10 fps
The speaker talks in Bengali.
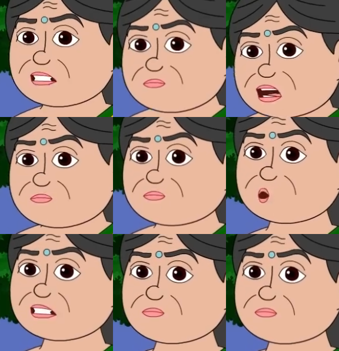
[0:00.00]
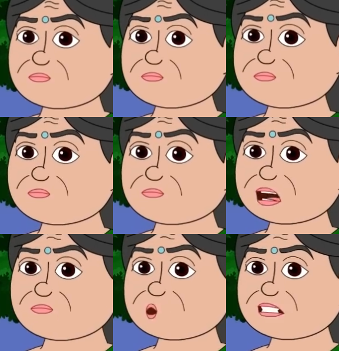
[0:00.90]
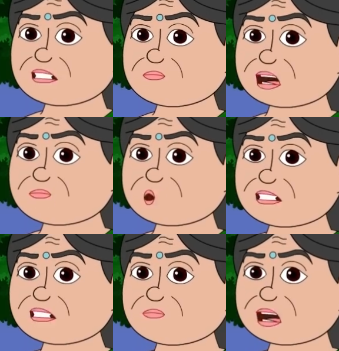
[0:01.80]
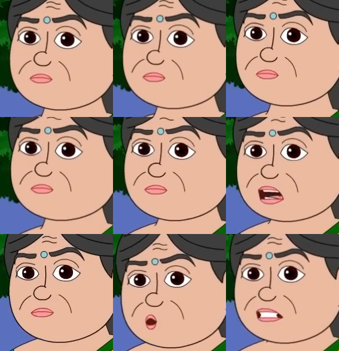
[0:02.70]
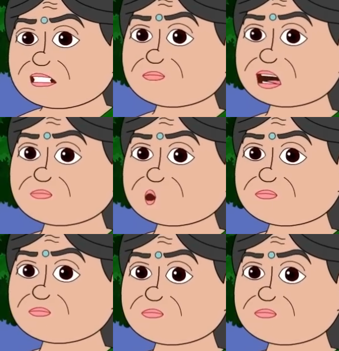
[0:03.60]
কি গো অনিমা কি চিন্তা করছো চুপ হয়ে গেলে যে